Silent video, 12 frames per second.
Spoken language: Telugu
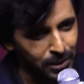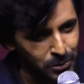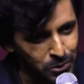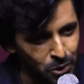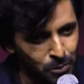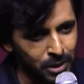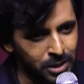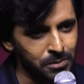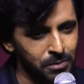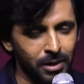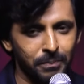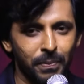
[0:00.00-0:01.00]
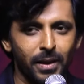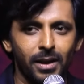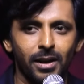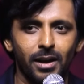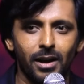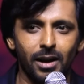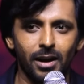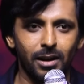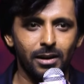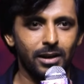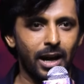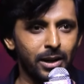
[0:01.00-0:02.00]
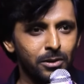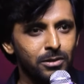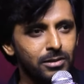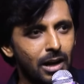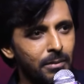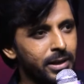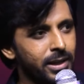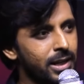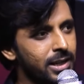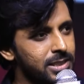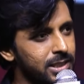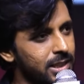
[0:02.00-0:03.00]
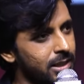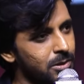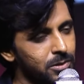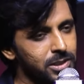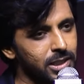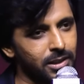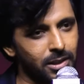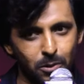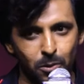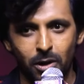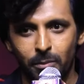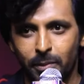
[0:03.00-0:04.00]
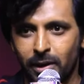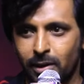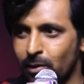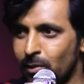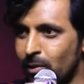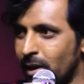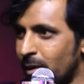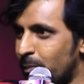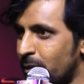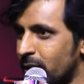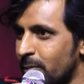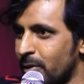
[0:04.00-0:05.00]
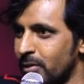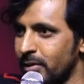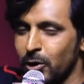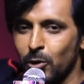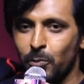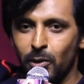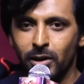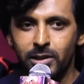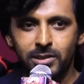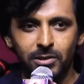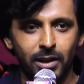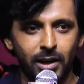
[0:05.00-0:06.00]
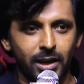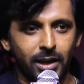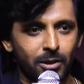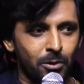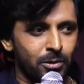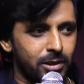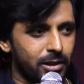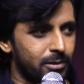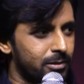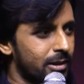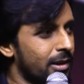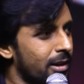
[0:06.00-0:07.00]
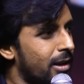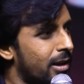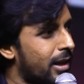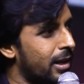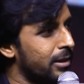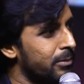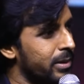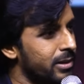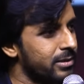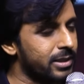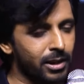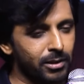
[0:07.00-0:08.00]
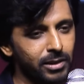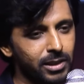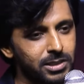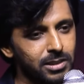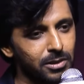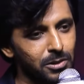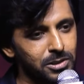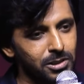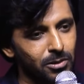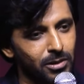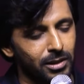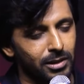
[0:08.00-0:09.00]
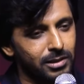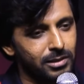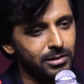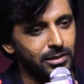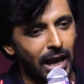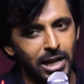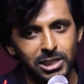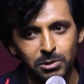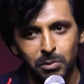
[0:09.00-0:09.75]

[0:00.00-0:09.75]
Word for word: యూ సో మచ్ మ్యామ్ ఐ నో అమెరికా నుంచి ఇక్కడికి వచ్చి అందరు కోకాపేటలోనో లేకపోతే ఇప్పుడు నియోపాలిస్లోనో అక్కడెక్కడో ఉంటారు కానీ మీరు తెలుగు ఇండస్ట్రీకి వచ్చి ఒక టాంజిబుల్